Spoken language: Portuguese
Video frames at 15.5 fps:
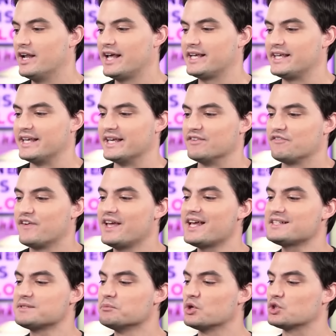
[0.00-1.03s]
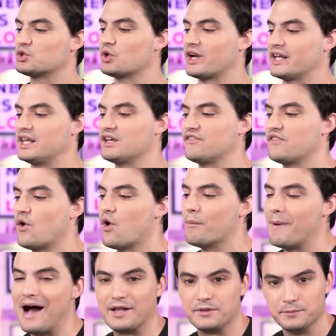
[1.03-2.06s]
olha aqui. Foi esse motor aqui que foi
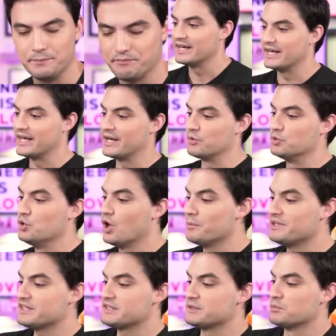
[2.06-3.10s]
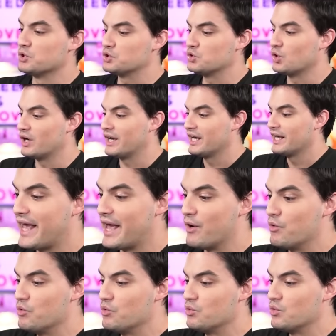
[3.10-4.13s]
roubado. É, o nome desse motor é
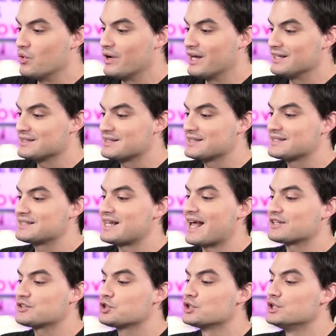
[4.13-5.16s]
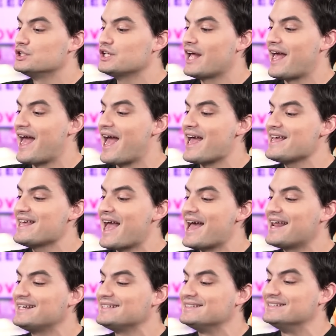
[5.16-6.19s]
um Saturn
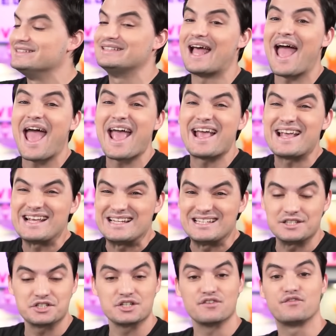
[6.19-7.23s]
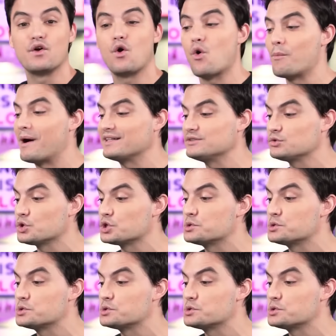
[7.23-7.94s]
RL10 e foi roubado em